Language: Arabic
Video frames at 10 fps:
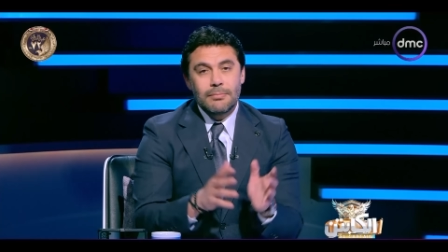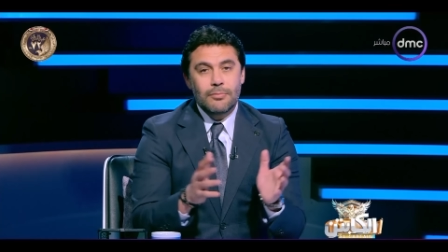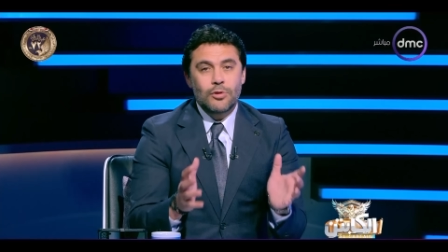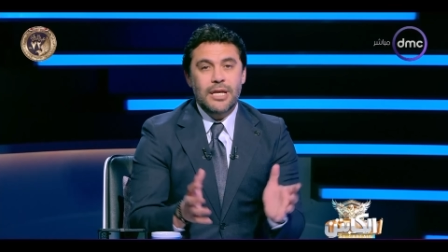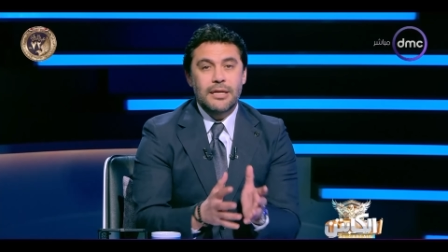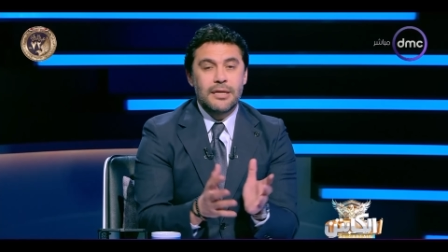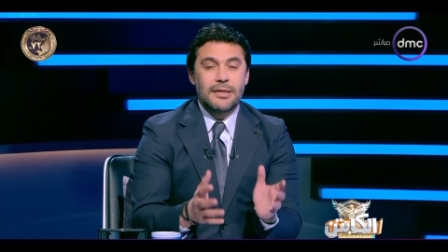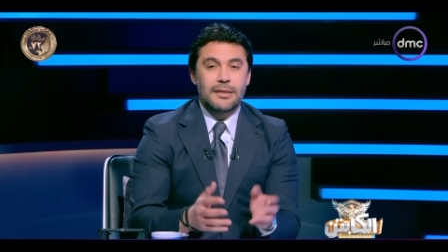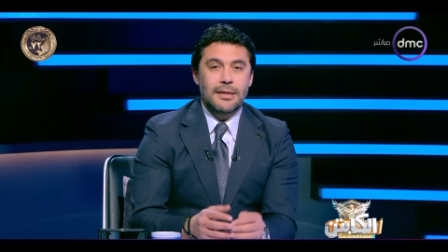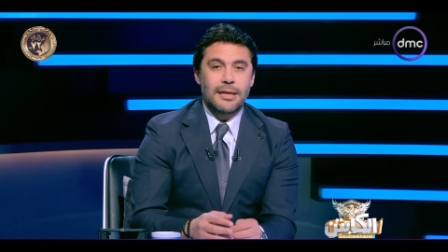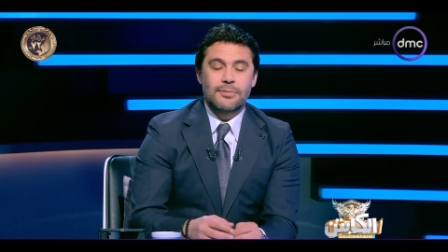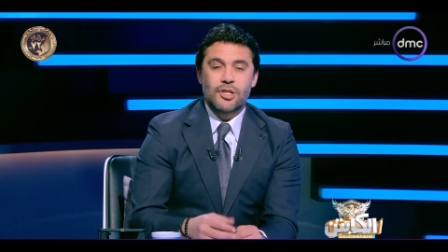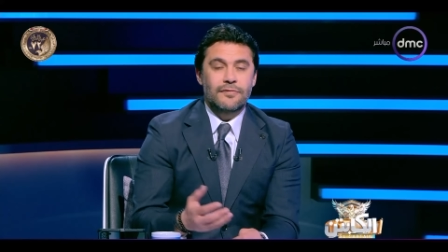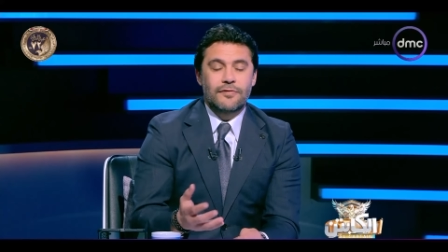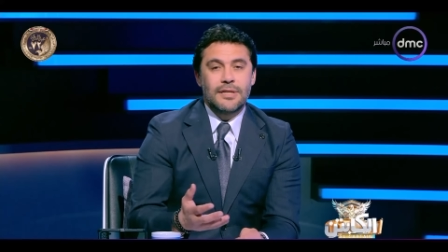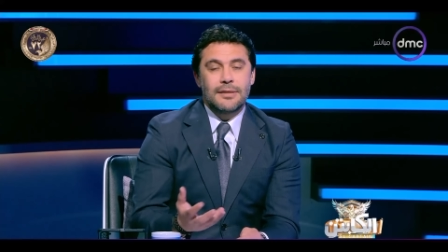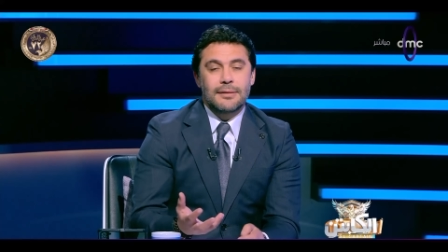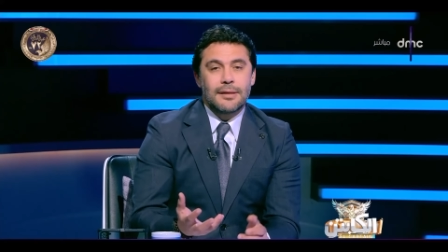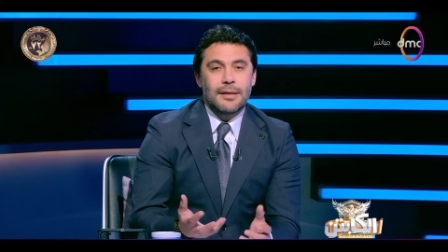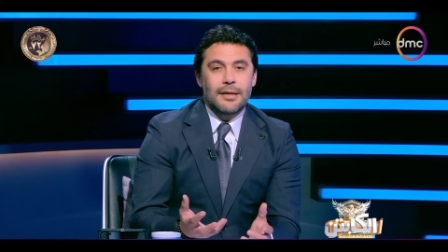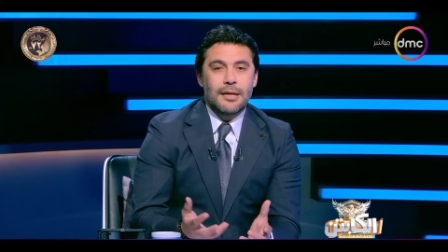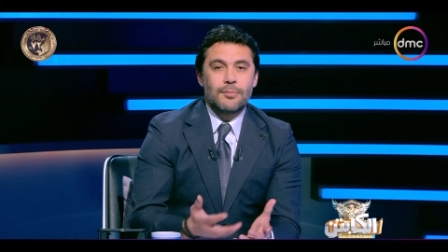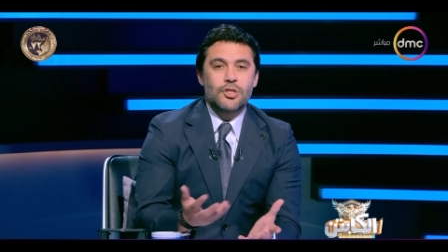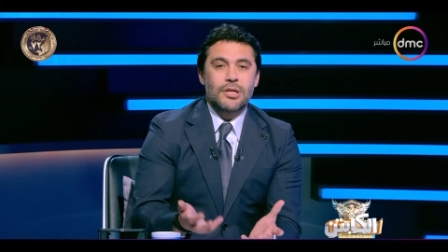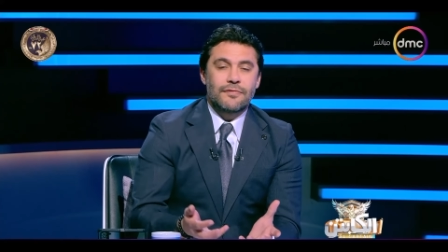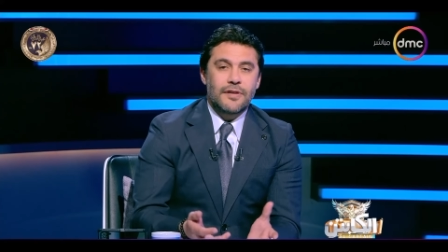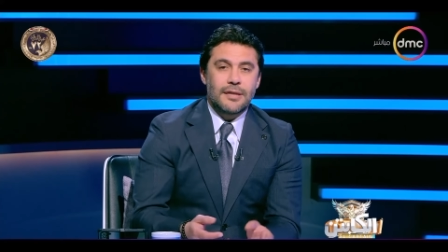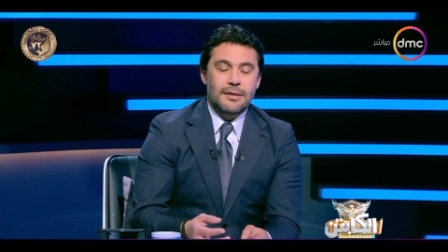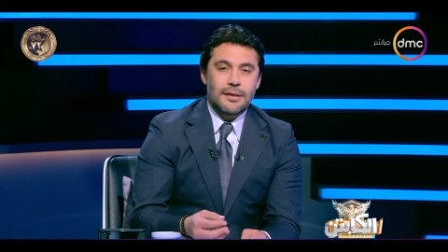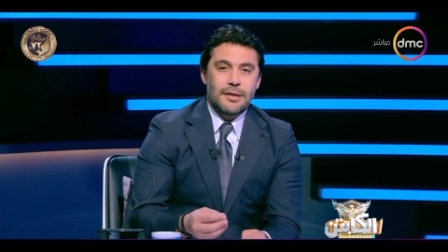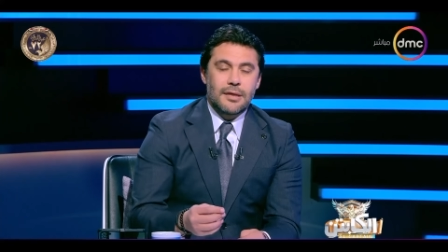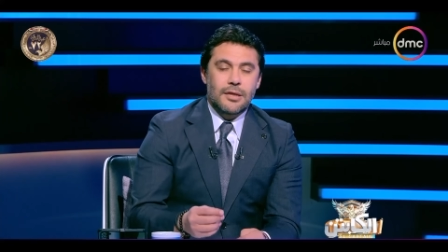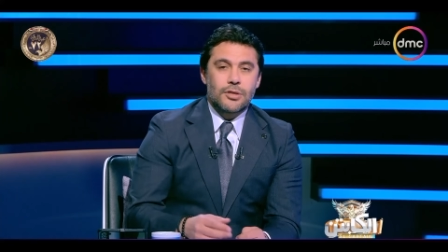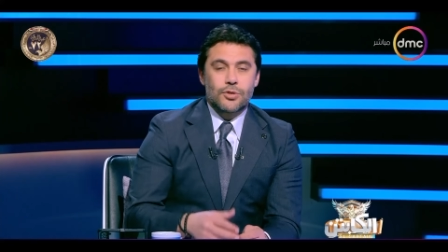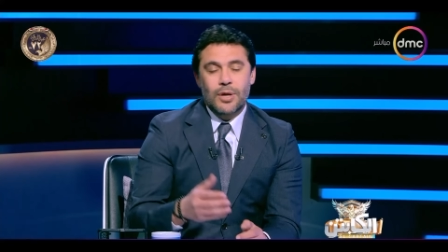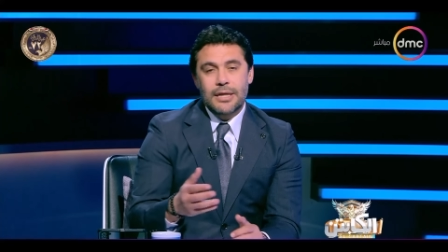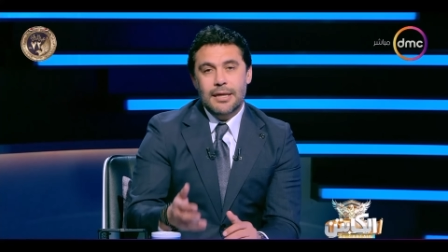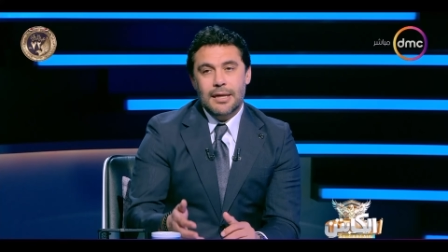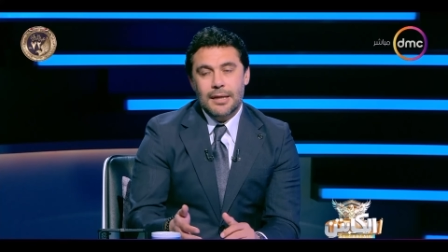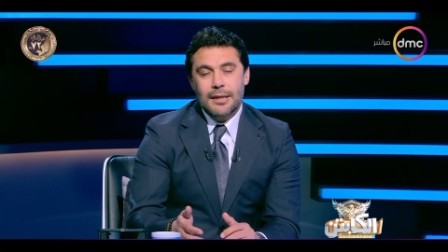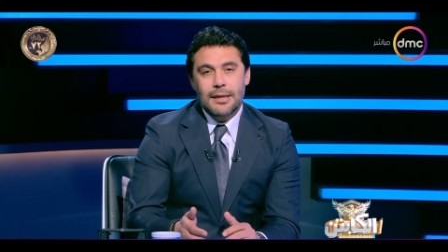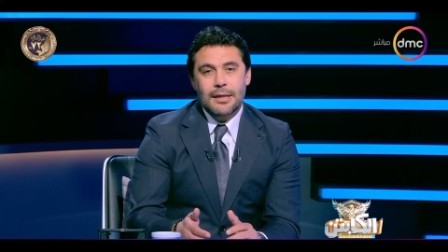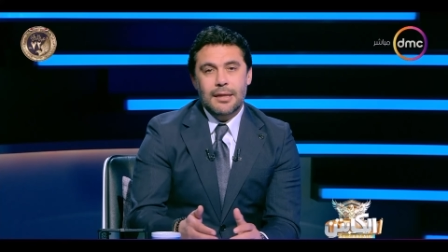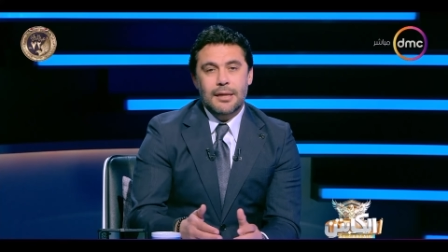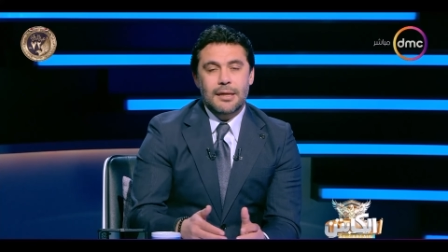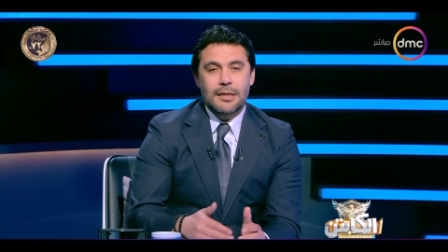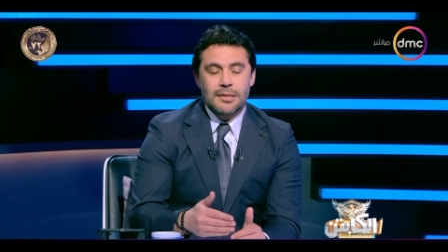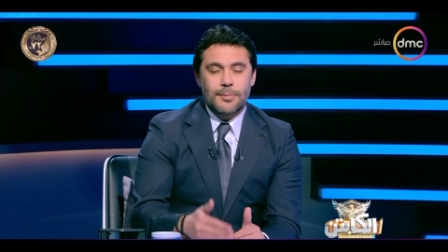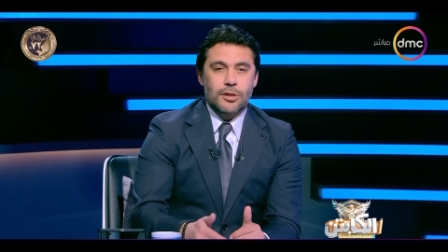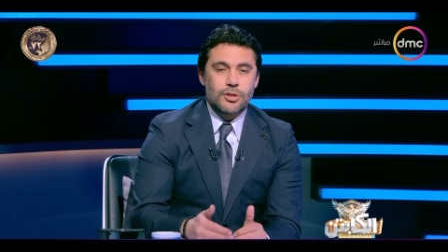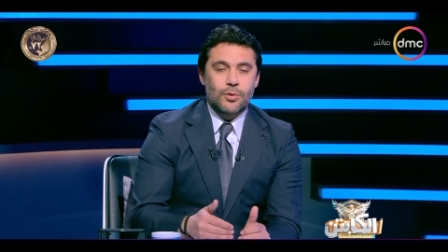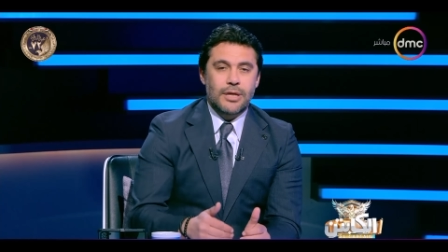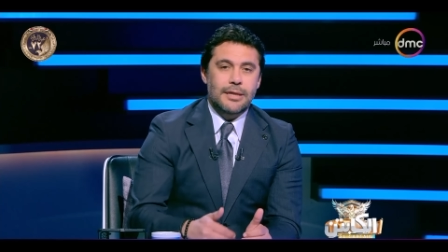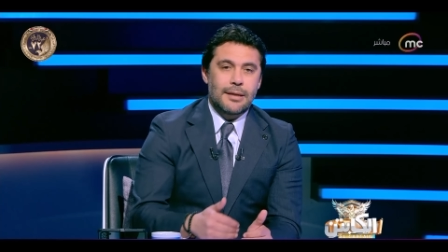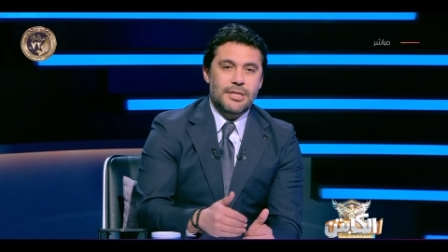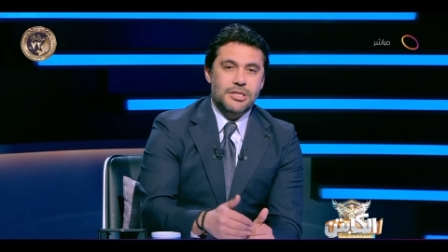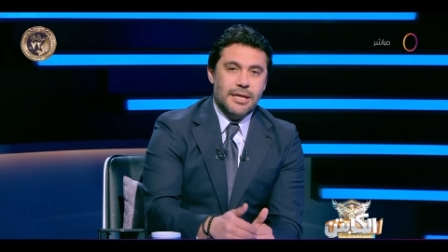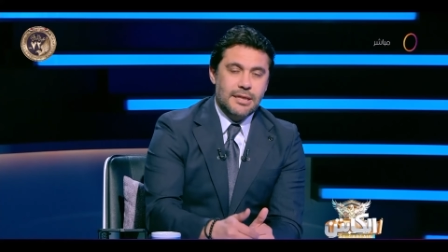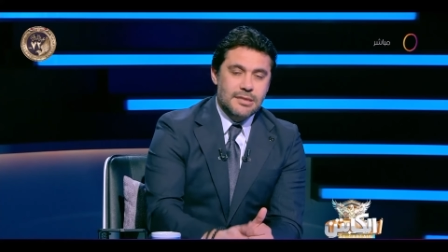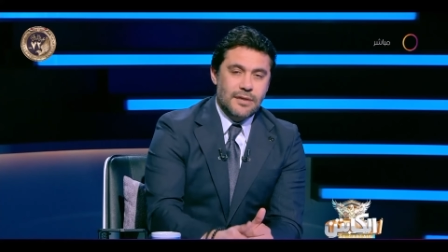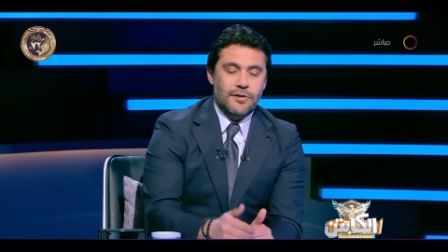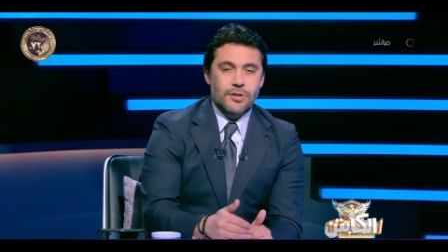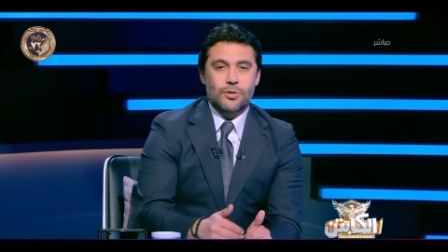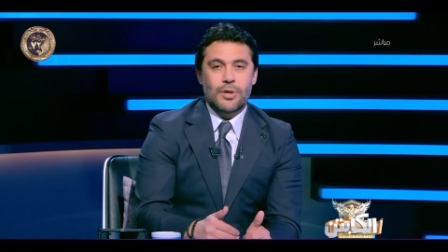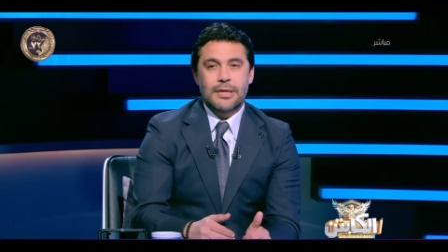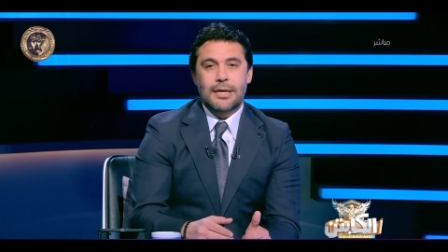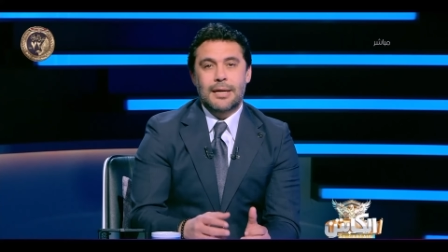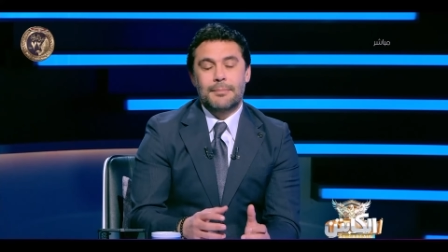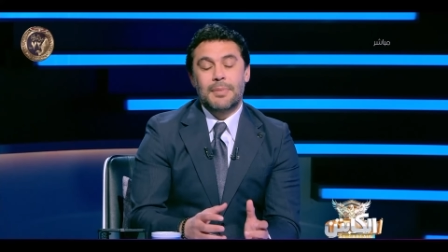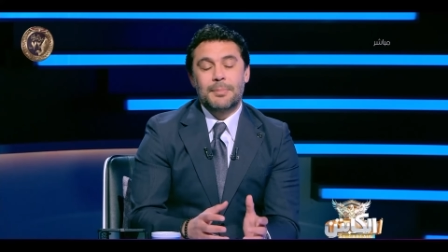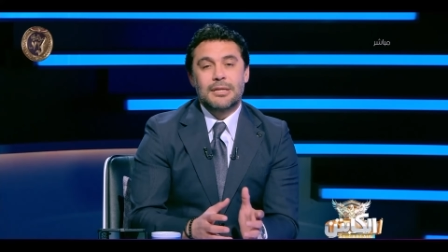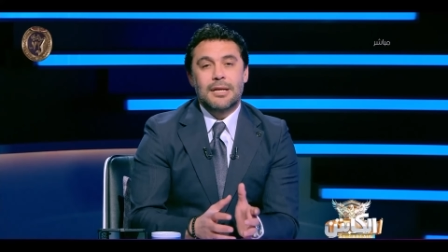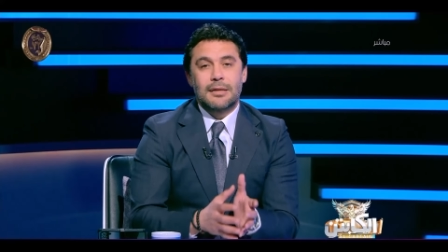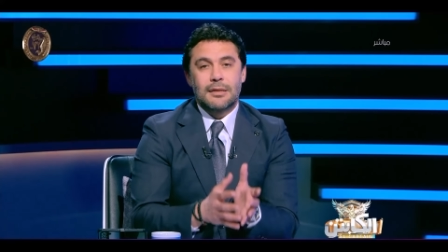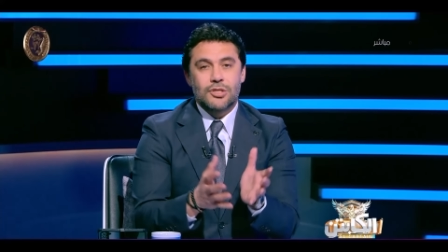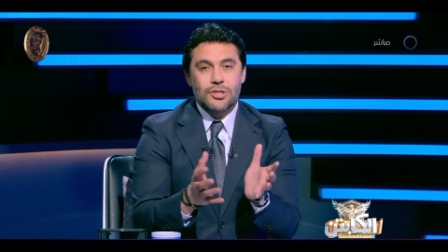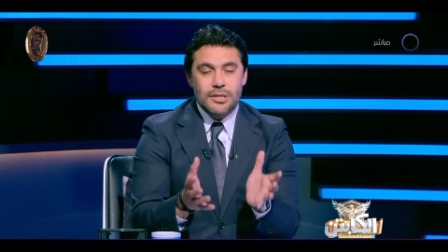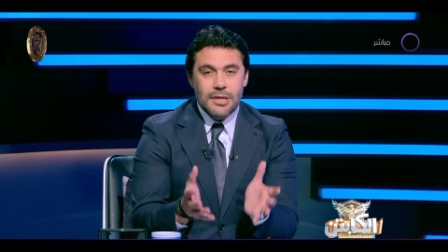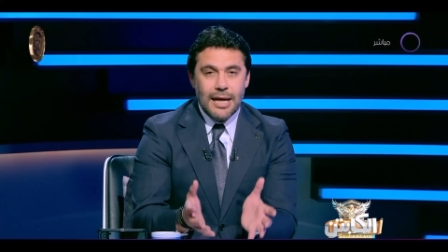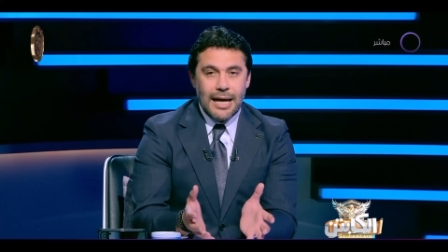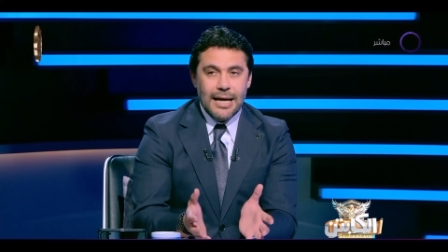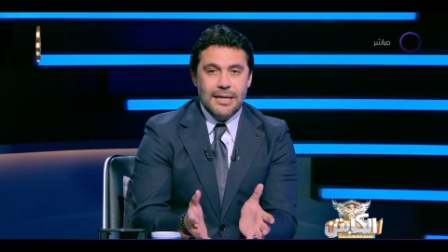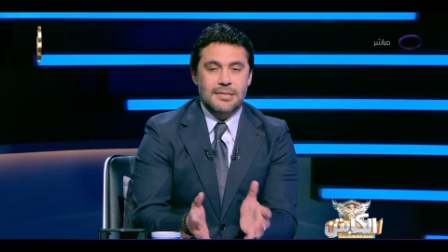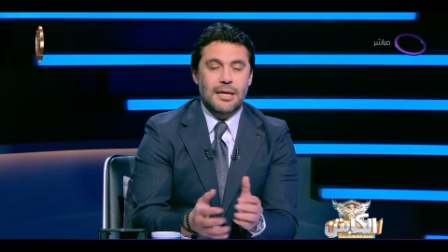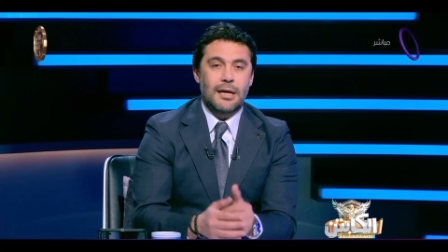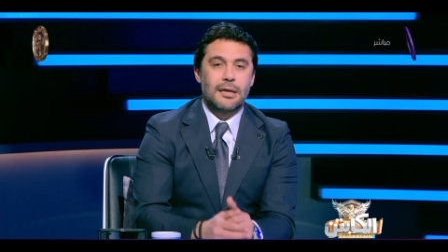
وتايهين احنا مش عارفين المشكله فين شويه آه، اصابات شويه مشاكل سفر شويه ما بيطلع لناش حاجه صح